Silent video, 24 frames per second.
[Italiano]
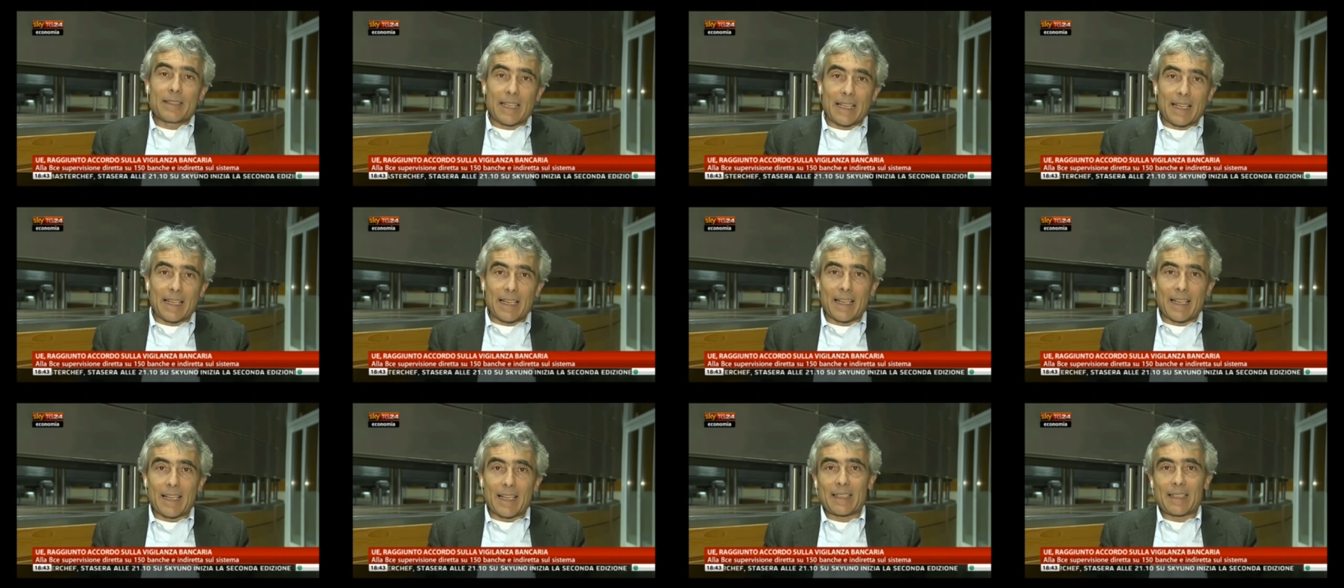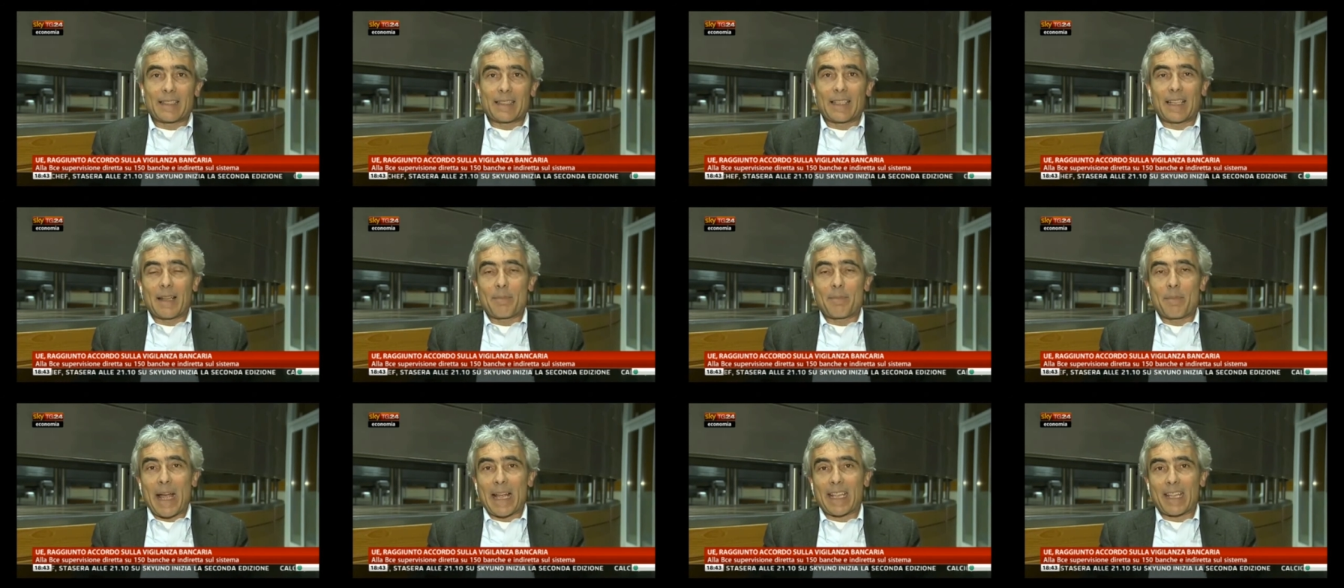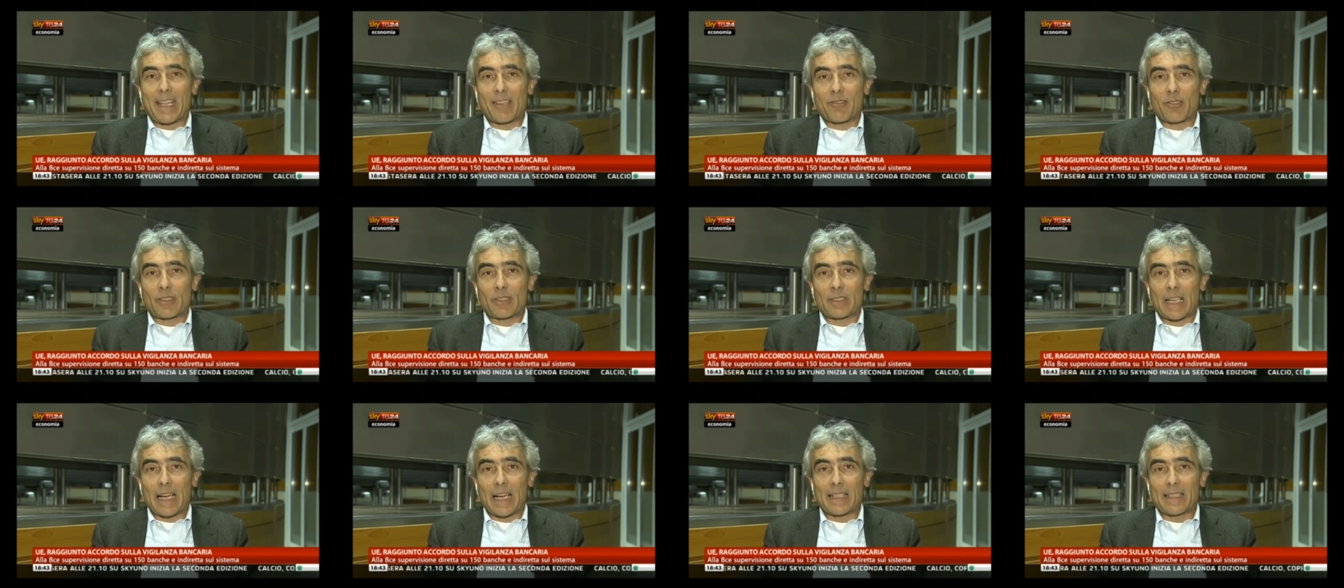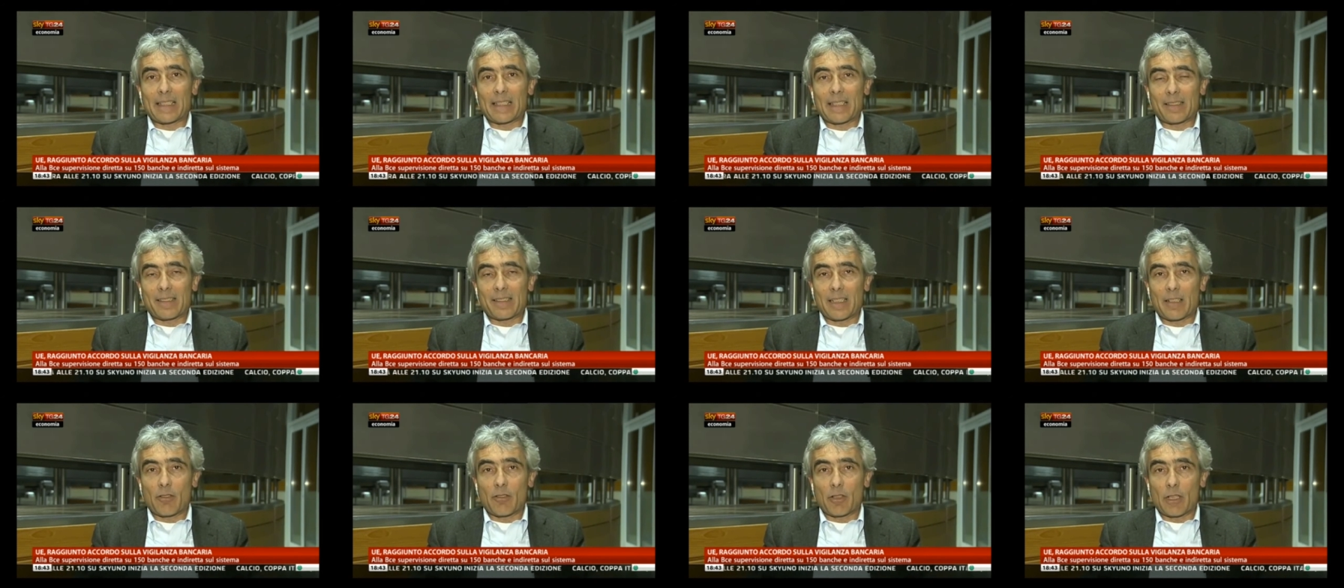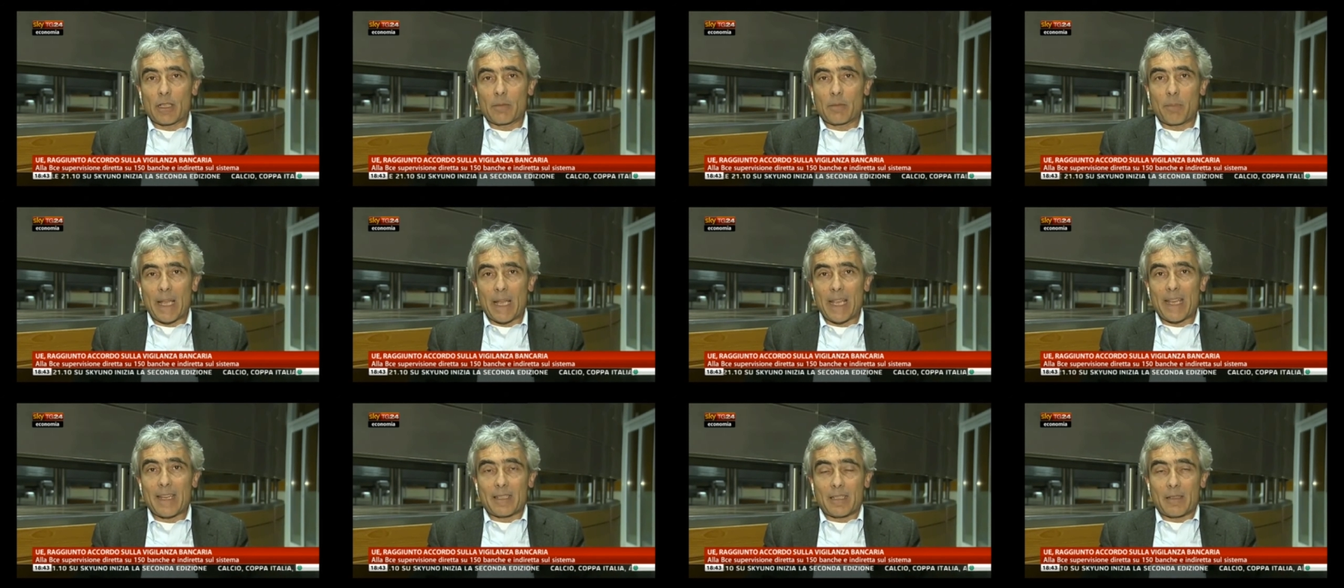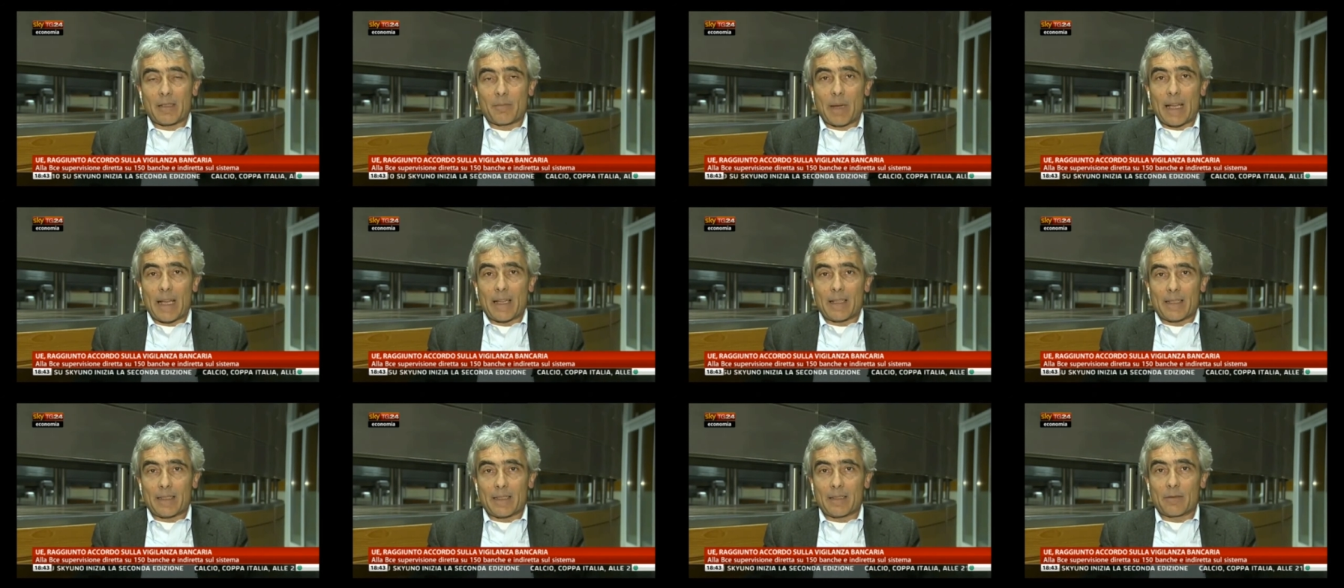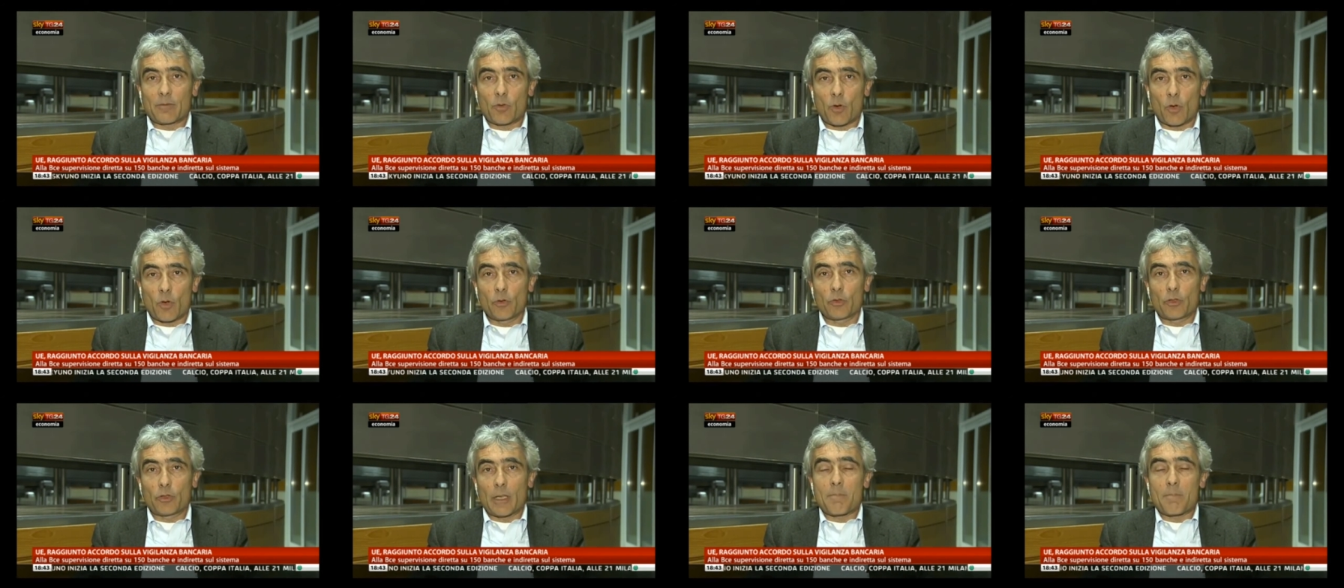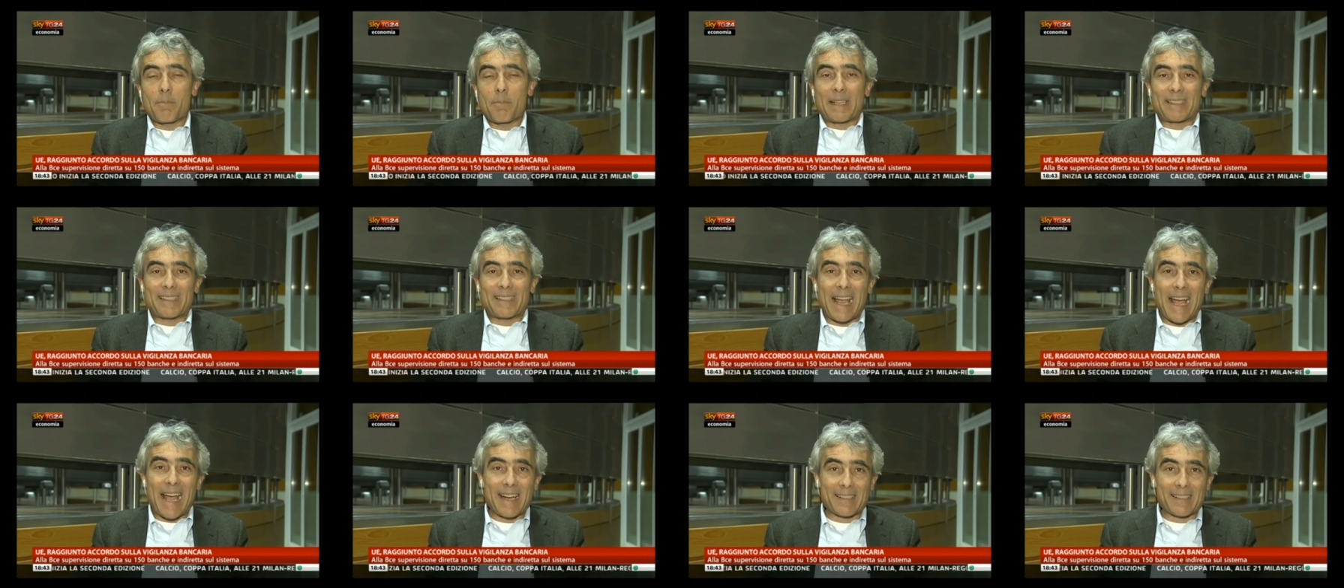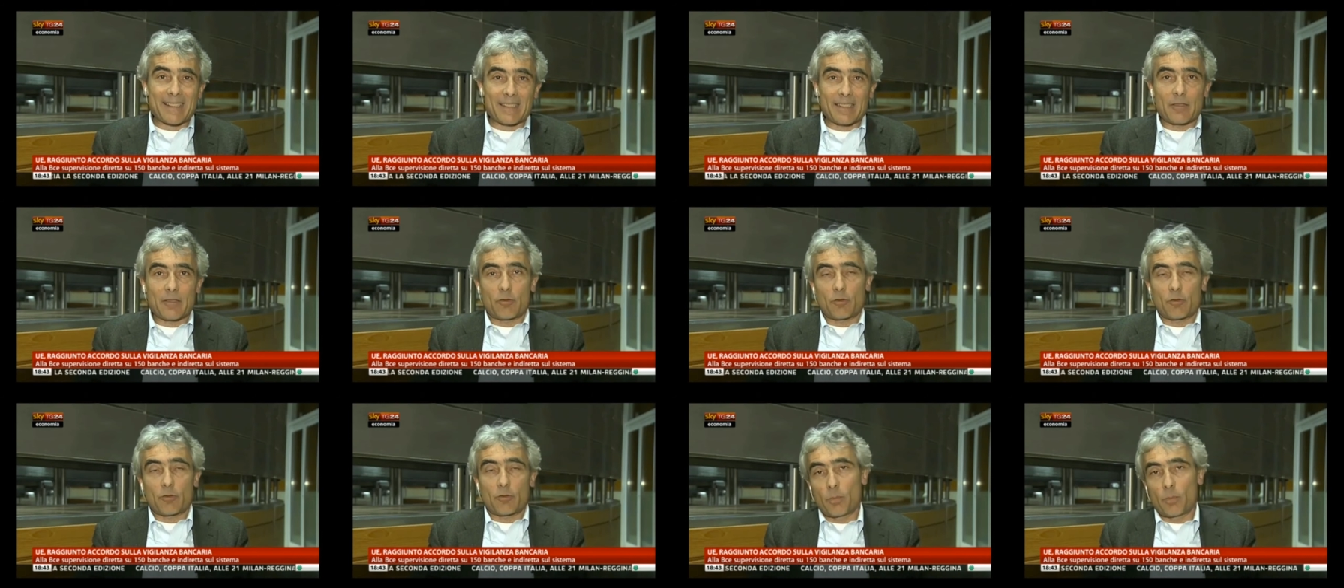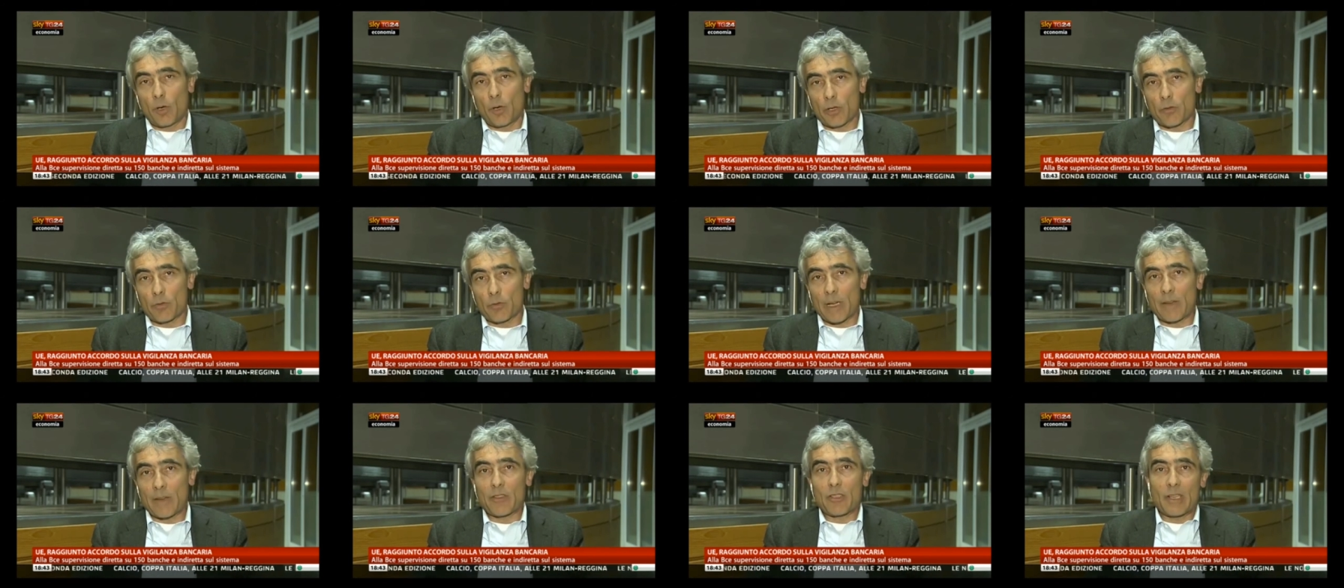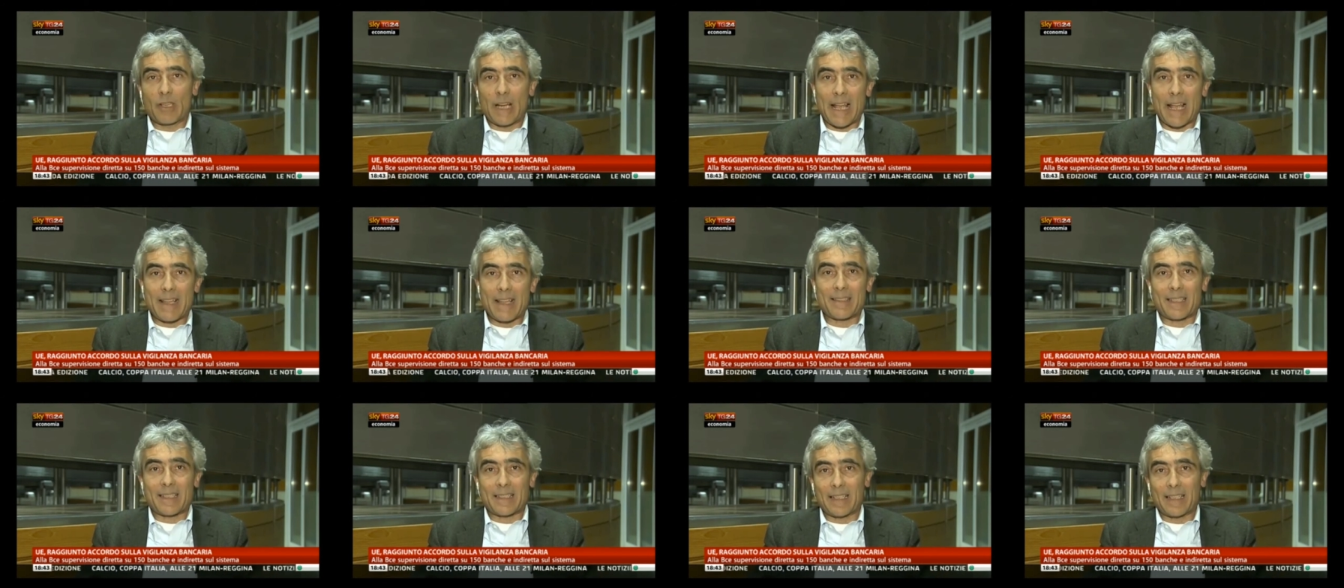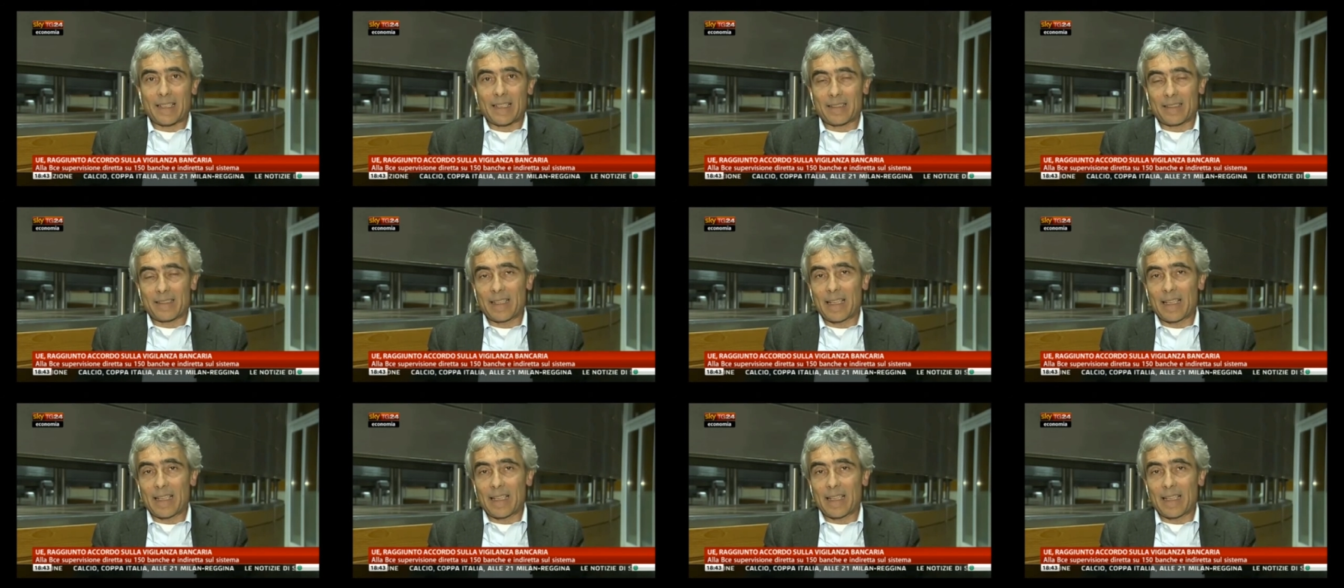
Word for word: del, delle banche centrali dei singoli paesi, ma eh, un conto è basarsi su poi una vigilanza delle,